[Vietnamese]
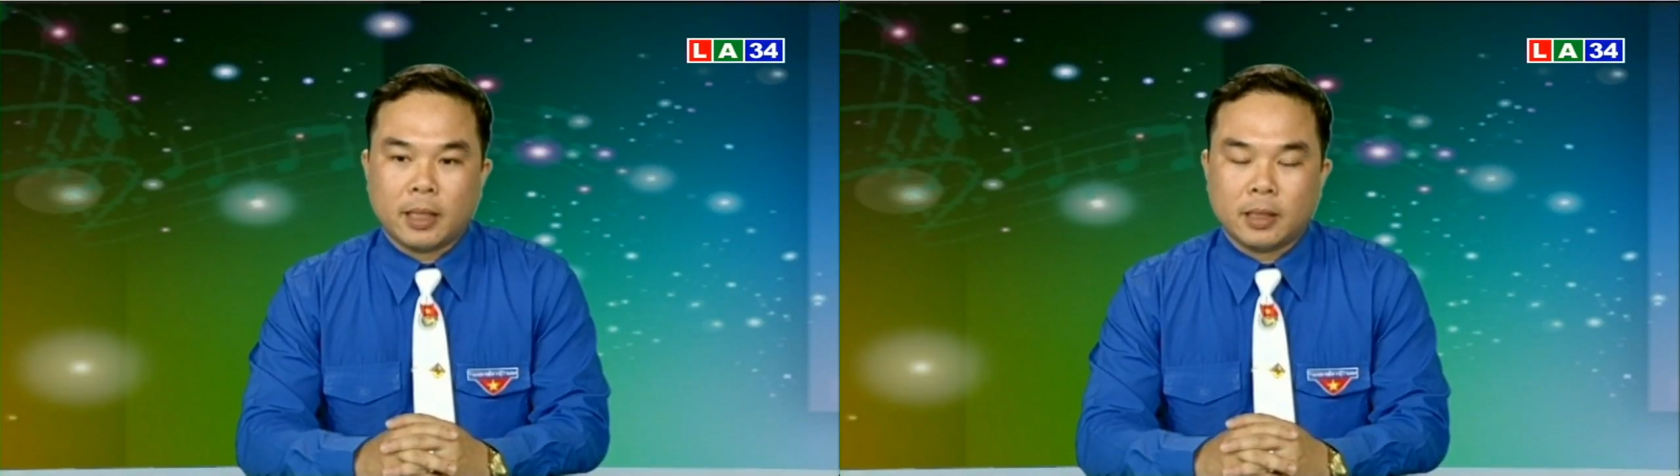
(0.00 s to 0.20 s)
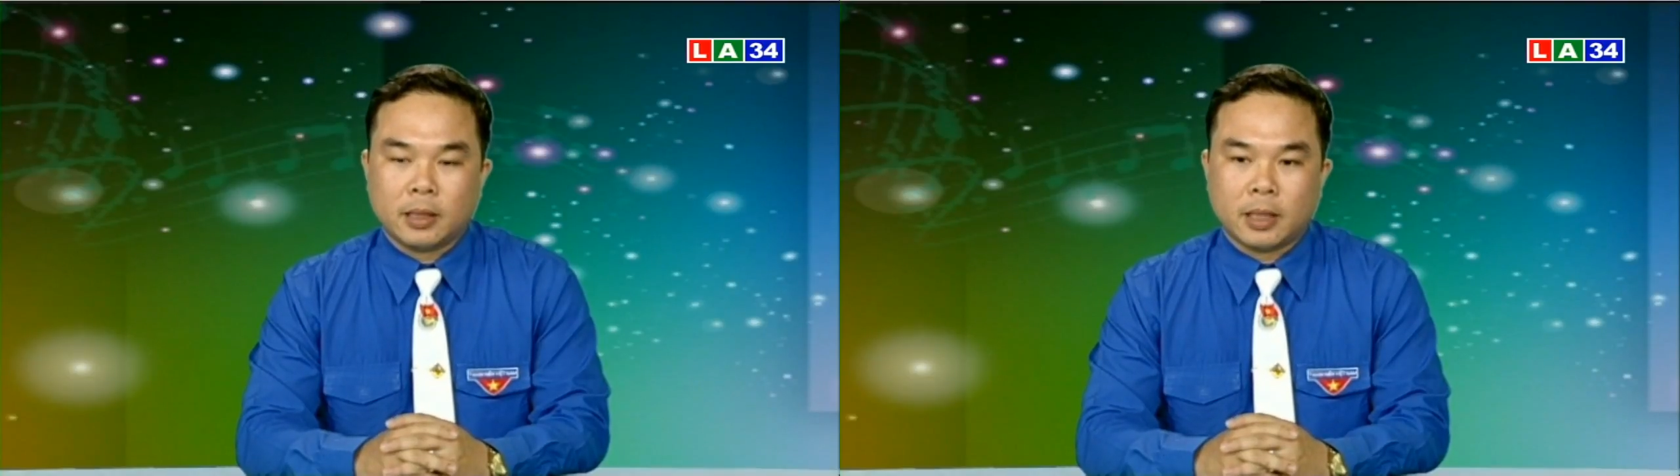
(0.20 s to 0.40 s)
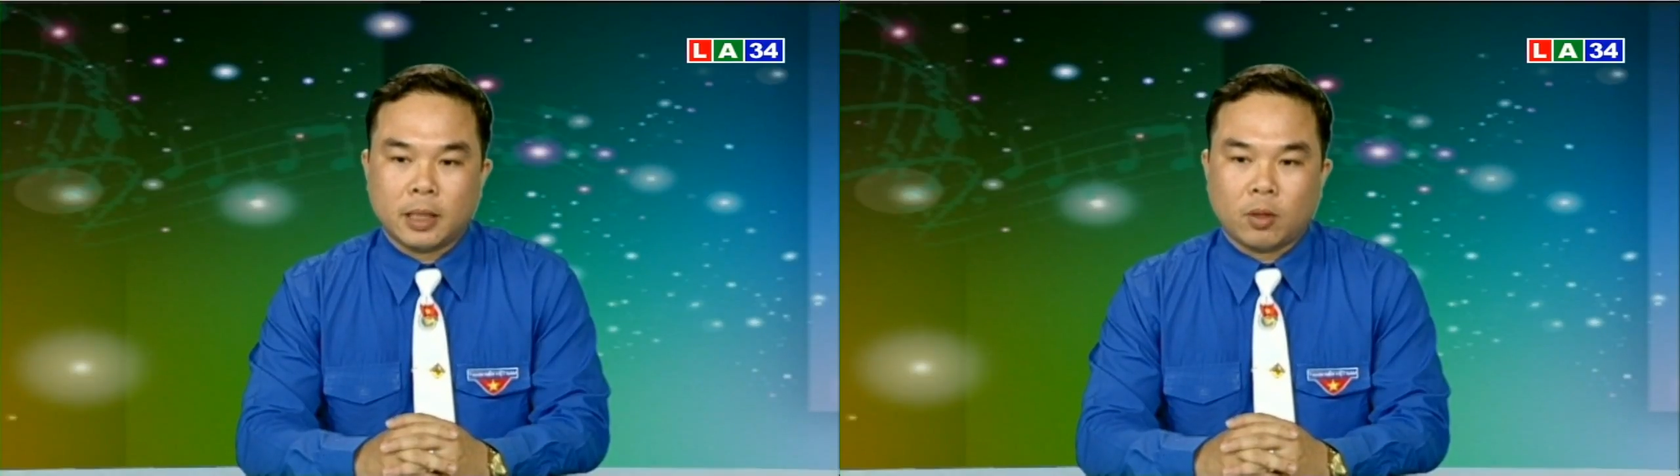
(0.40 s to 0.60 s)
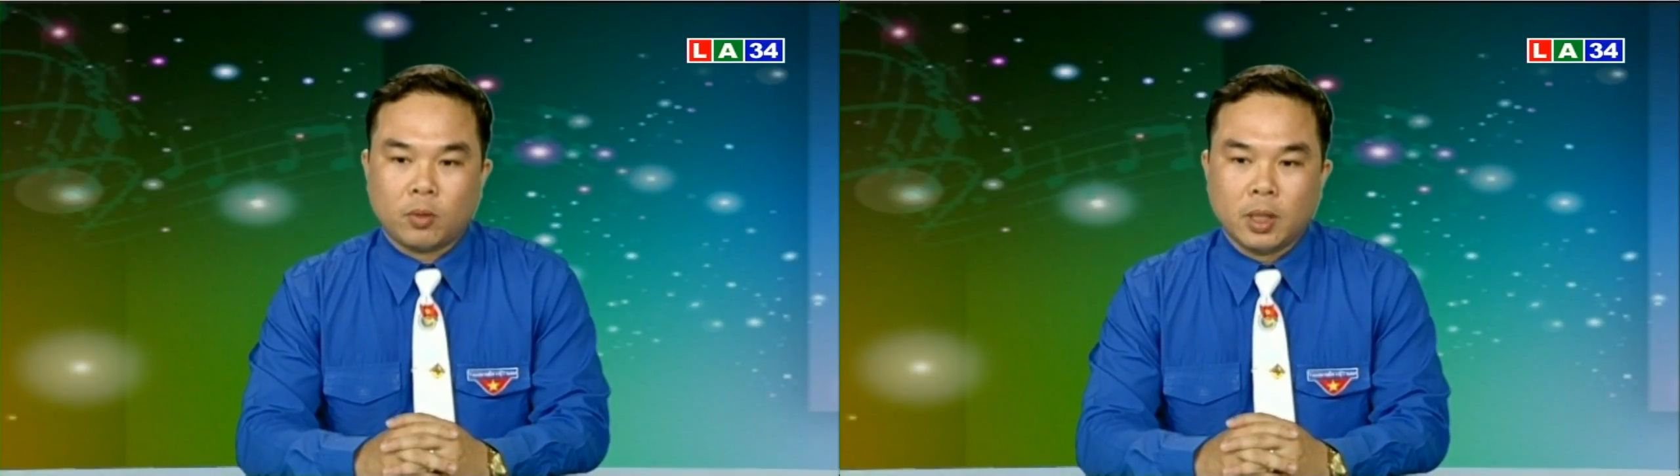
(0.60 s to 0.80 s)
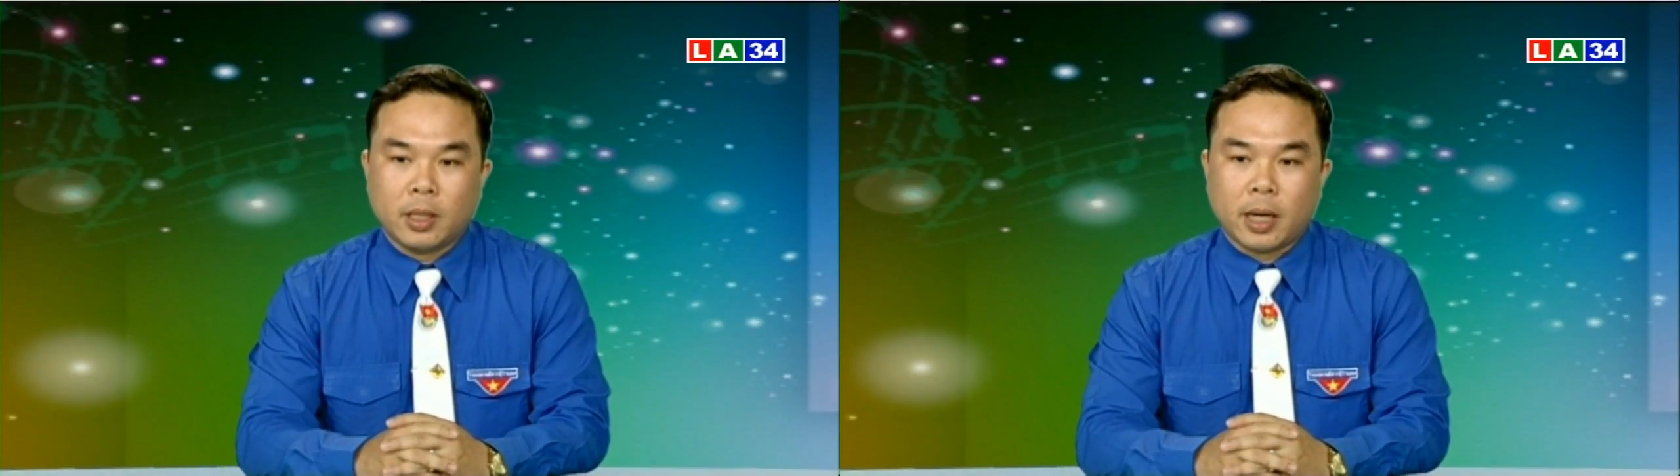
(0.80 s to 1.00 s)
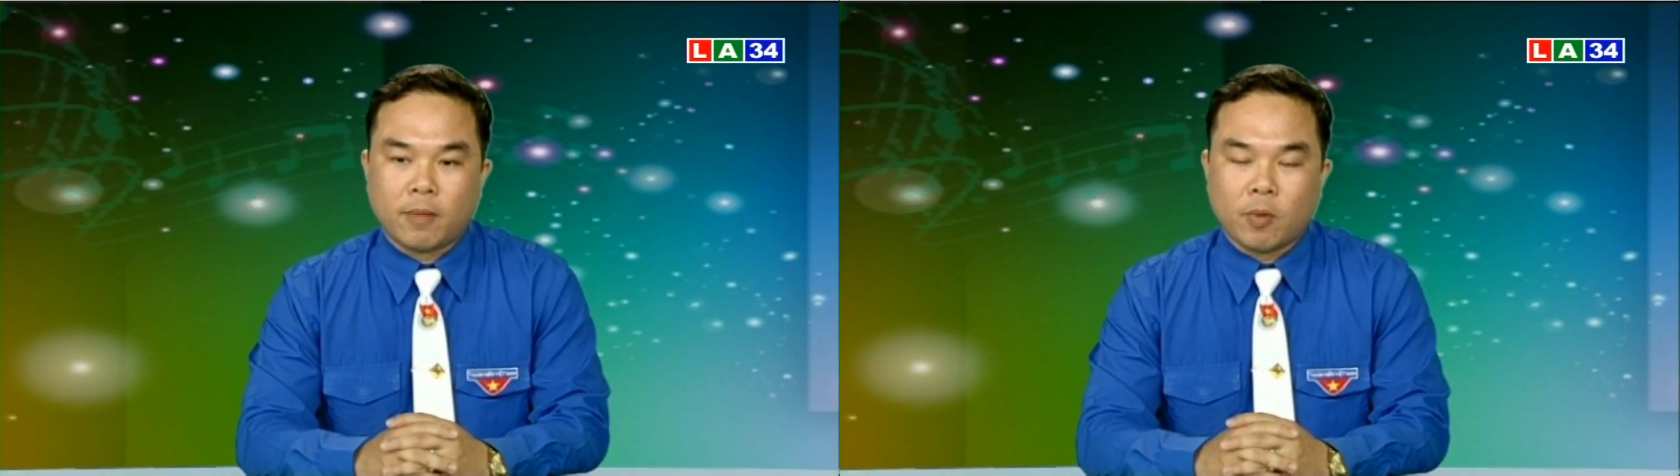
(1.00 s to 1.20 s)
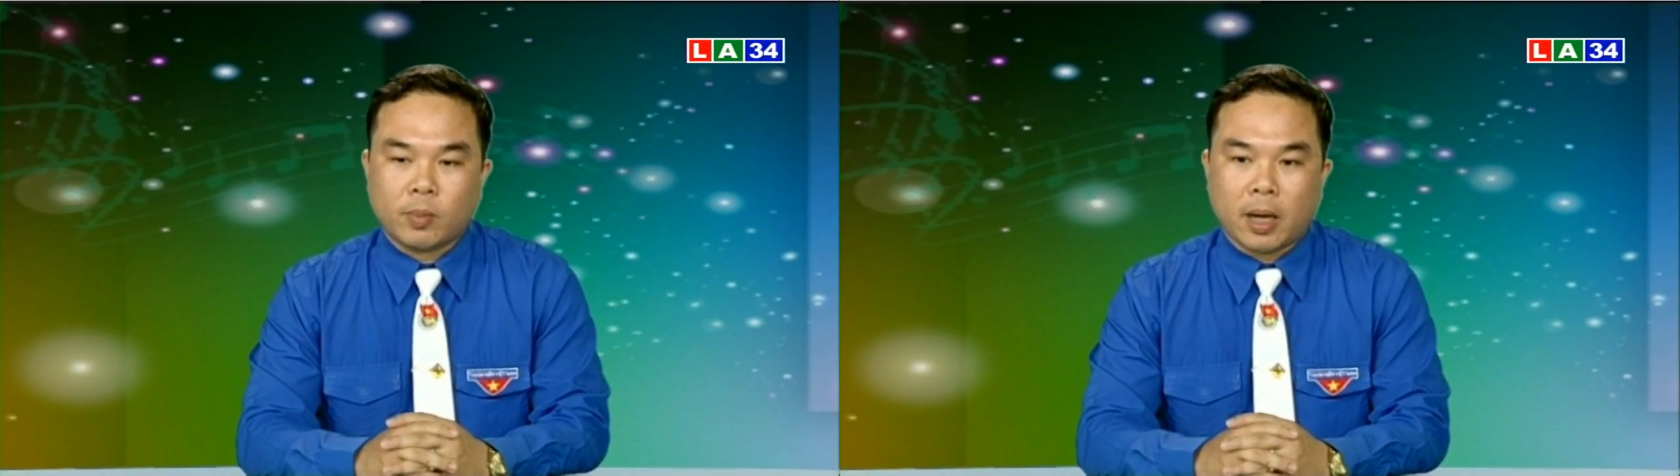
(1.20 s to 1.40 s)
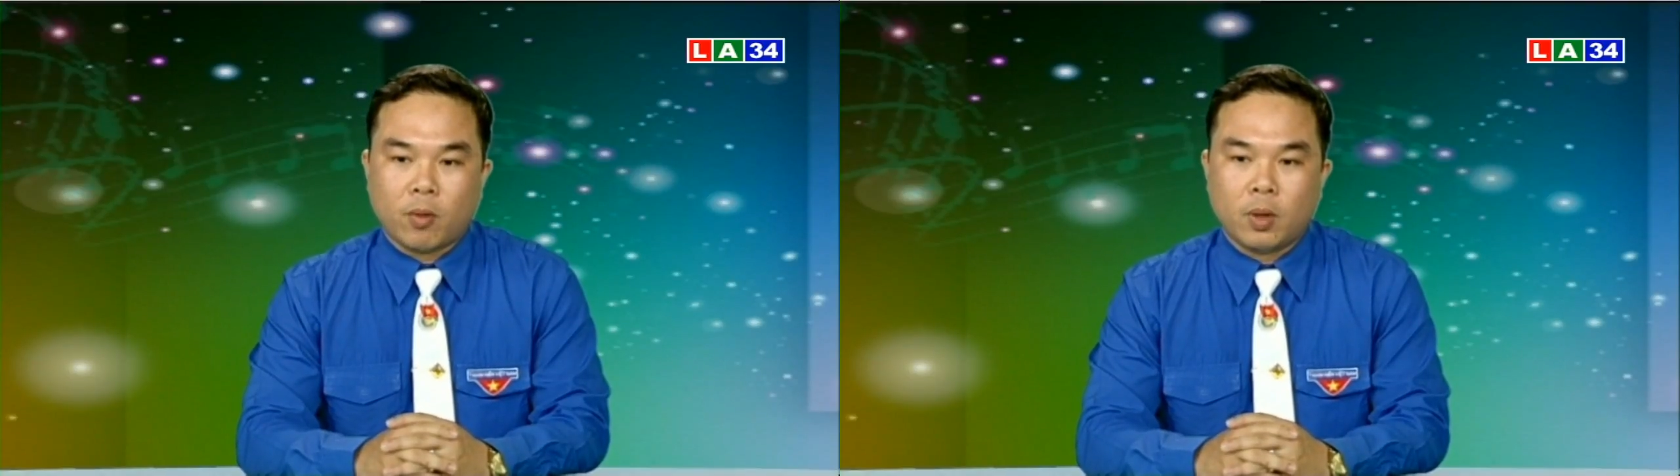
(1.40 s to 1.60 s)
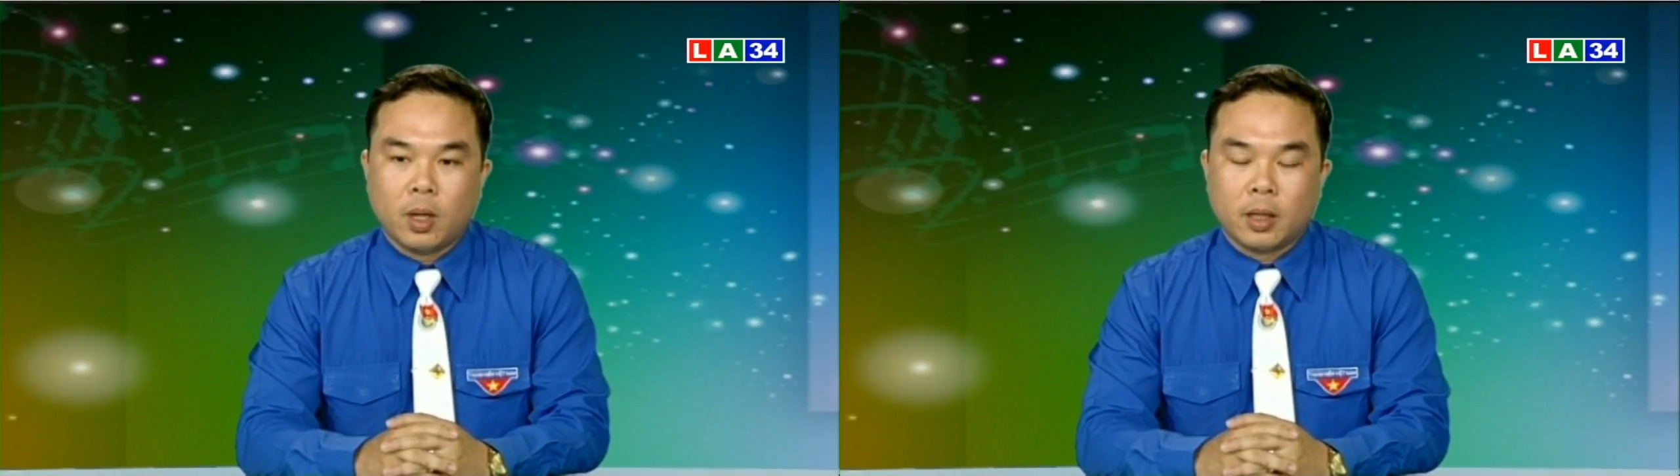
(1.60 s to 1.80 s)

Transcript: thì sẽ tổ chức các phong trào